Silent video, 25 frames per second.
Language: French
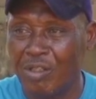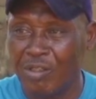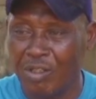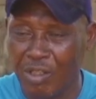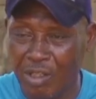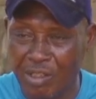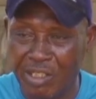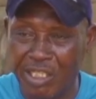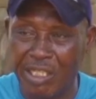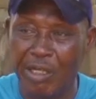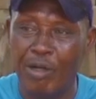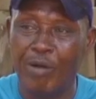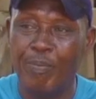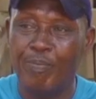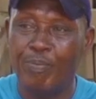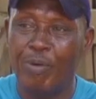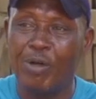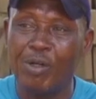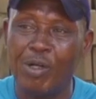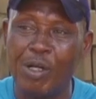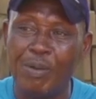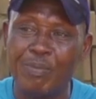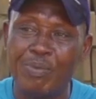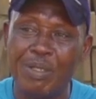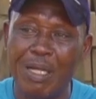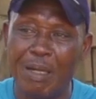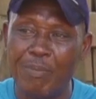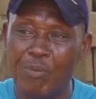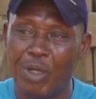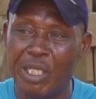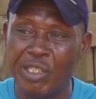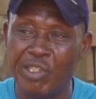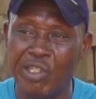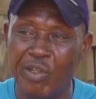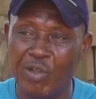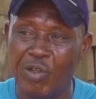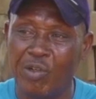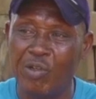Donc c'est un peu comme ça,
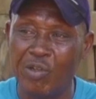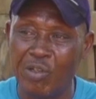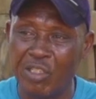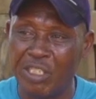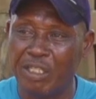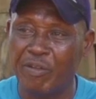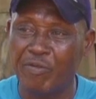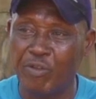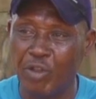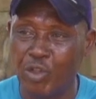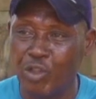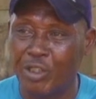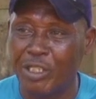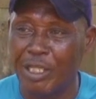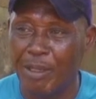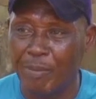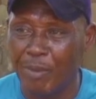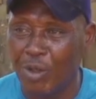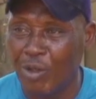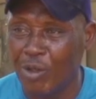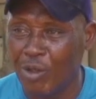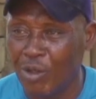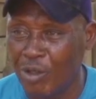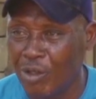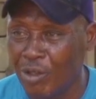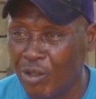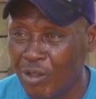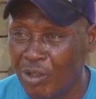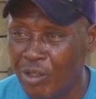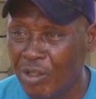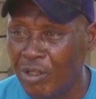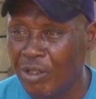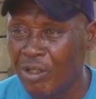moi j'évolue dans mon,